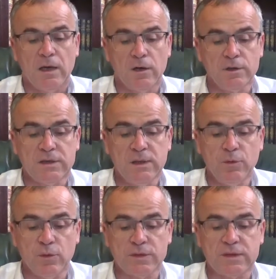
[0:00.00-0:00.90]
En ce qui me
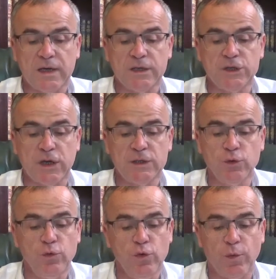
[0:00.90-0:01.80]
concerne, j'ai
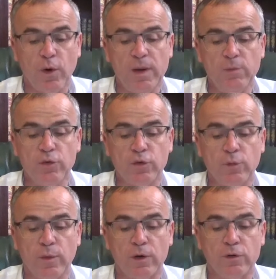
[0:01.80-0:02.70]
résolu le problème
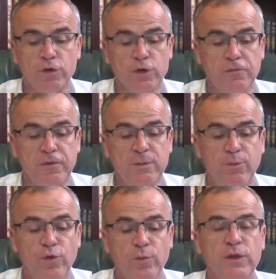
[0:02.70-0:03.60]
autrement, je ne fête
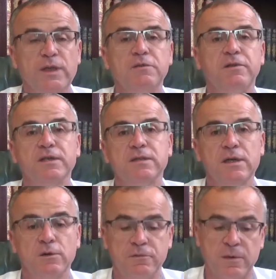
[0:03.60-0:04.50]
plus mon
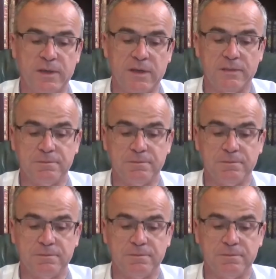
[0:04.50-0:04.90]
anniversaire en famille.